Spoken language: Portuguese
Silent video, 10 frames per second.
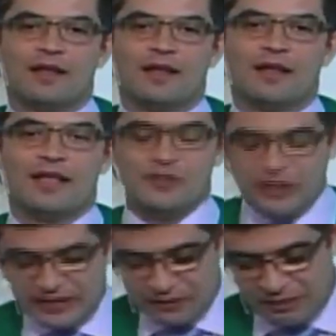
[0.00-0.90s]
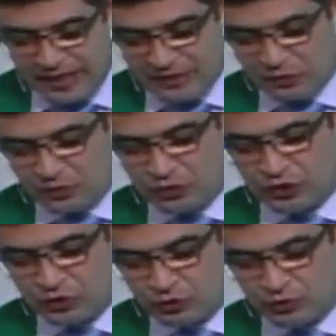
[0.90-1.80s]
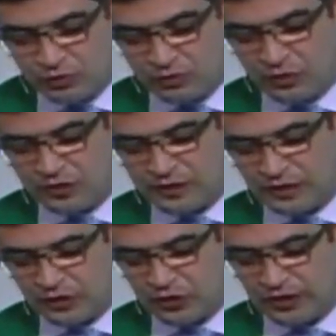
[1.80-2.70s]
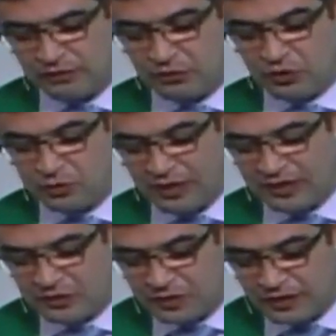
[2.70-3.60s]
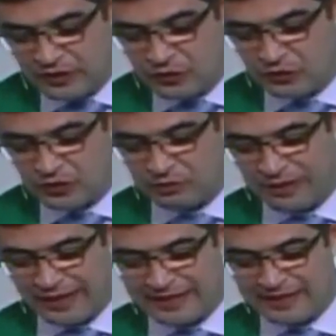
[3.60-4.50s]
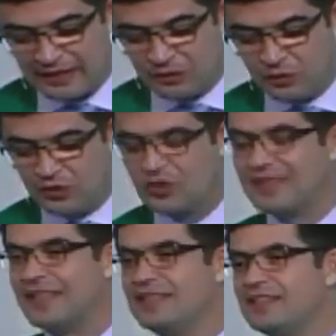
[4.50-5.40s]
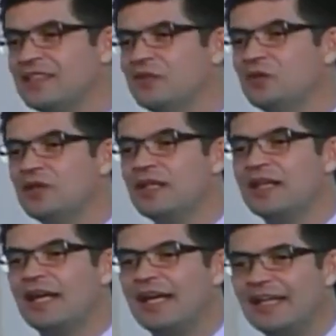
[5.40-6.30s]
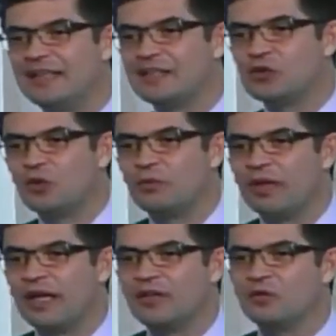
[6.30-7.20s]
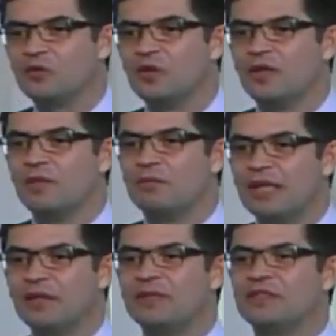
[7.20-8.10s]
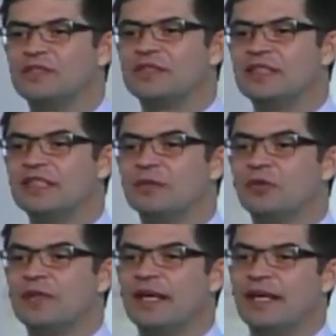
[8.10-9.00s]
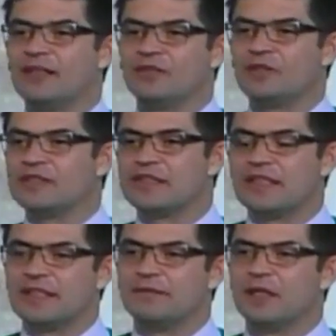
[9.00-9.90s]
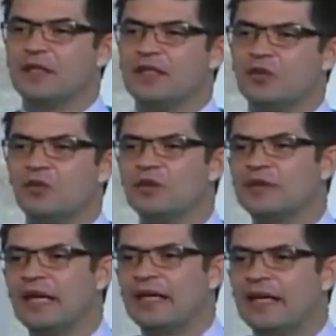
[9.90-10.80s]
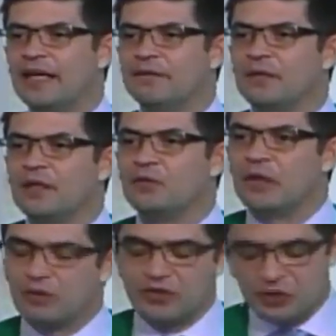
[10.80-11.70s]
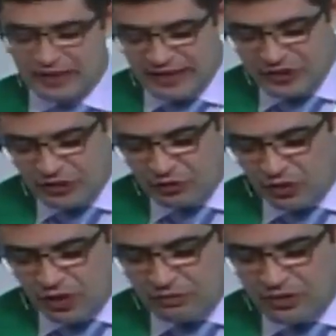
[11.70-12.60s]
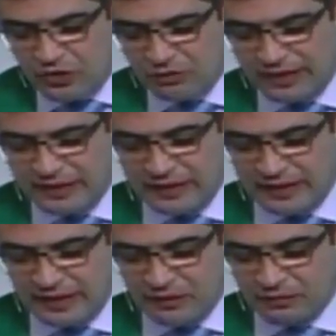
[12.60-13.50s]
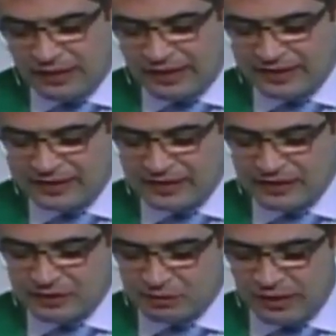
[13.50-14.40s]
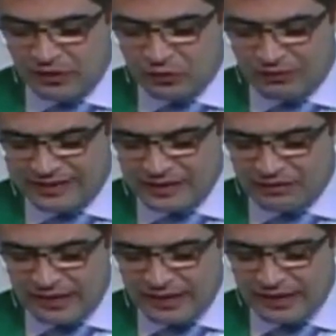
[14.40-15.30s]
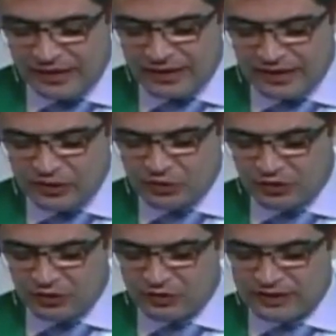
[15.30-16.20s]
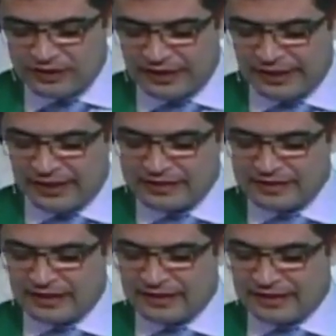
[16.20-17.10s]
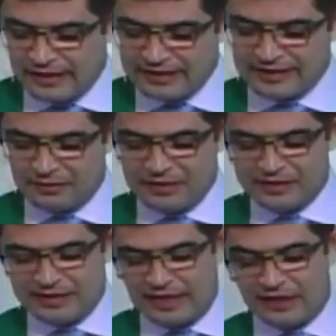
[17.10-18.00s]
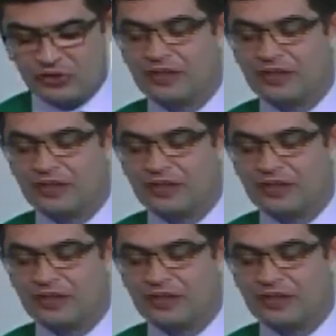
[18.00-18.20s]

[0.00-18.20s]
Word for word: Este aspecto do jejum, ou seja, dos benefícios para a saúde, tem sido redescoberto pela medicina moderna e você encontrará uma quantidade enorme de material a esse respeito. Mas não é isso que nos interessa nesta mensagem.